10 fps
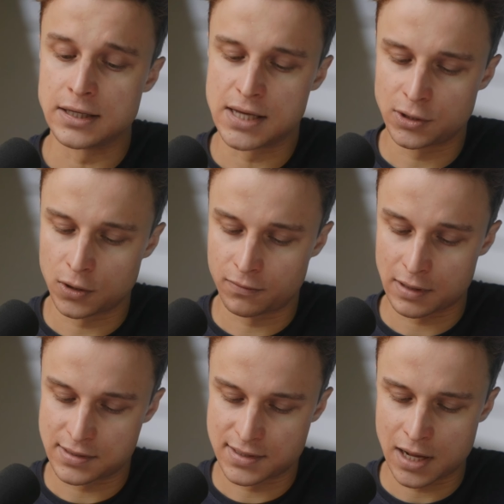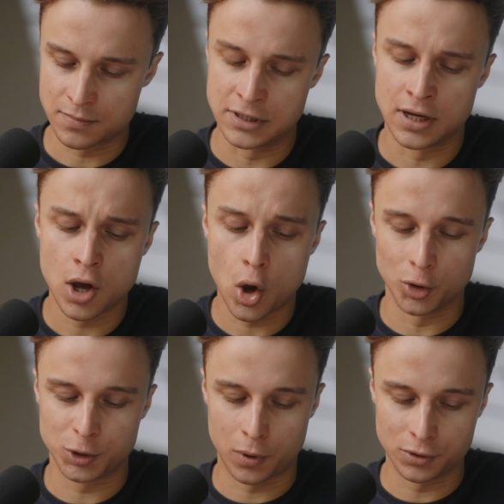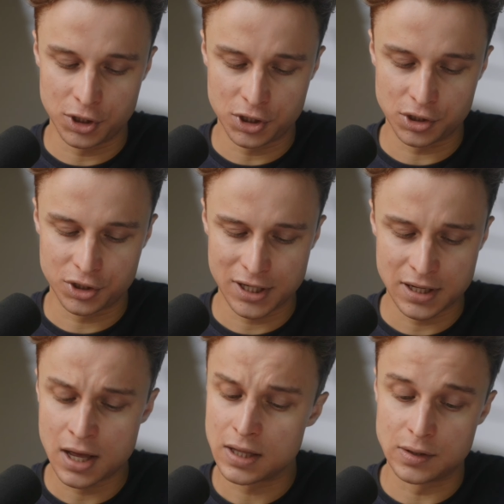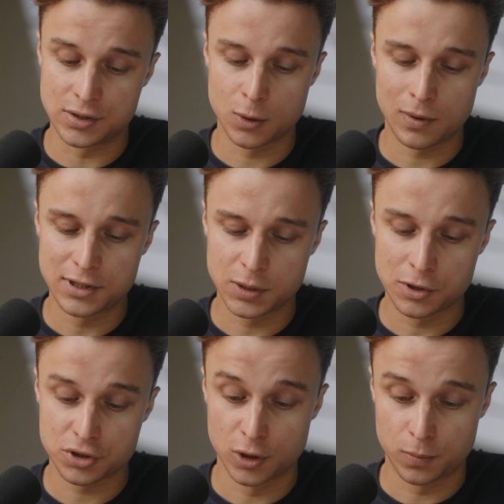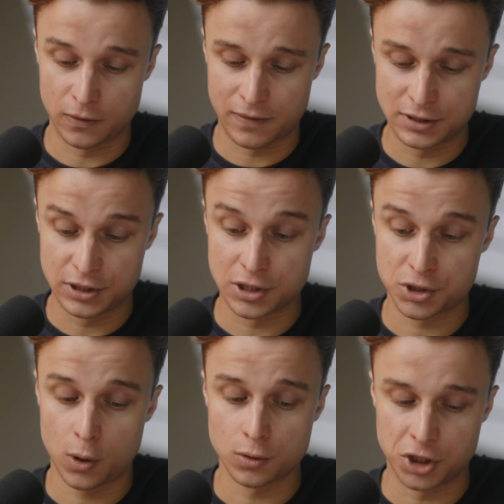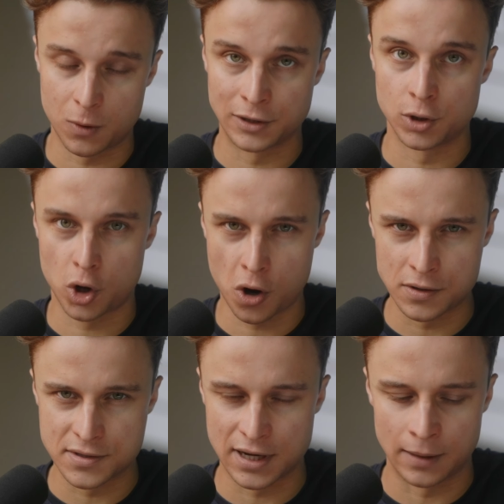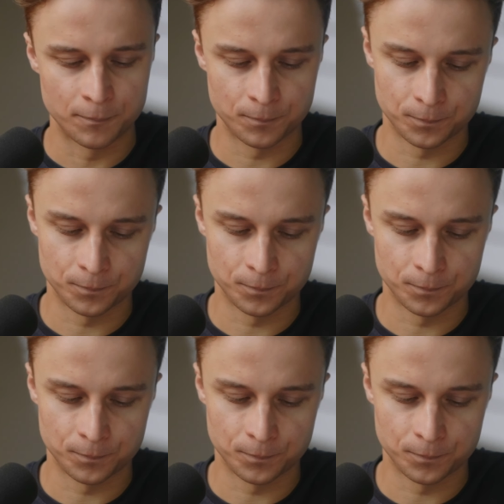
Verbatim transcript: jednowładcami, choć po dziś dzień nie zdołaliśmy jeszcze doprowadzić naszego dzieła do końca.